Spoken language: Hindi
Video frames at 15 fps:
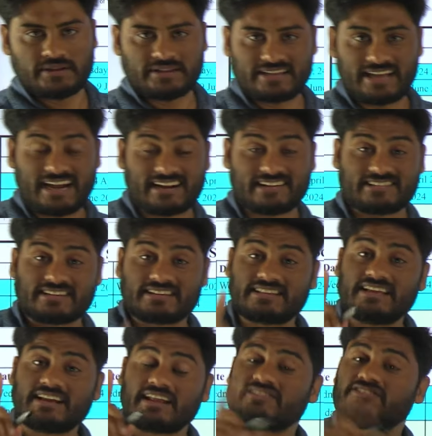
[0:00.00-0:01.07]
क्या कर
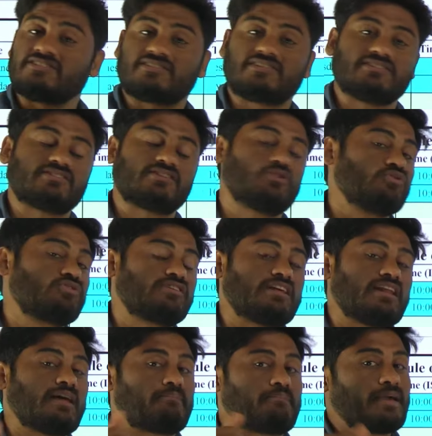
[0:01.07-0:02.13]
सकते हैं रजिस्ट्रेशन उससे
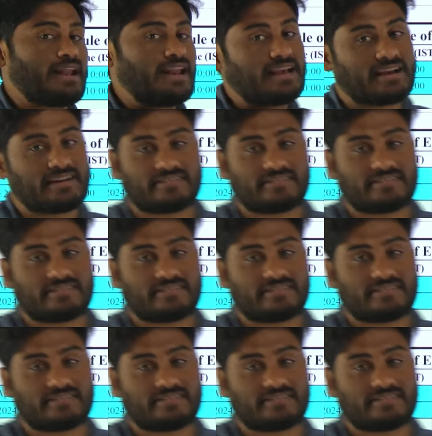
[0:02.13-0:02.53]
ना पहले कर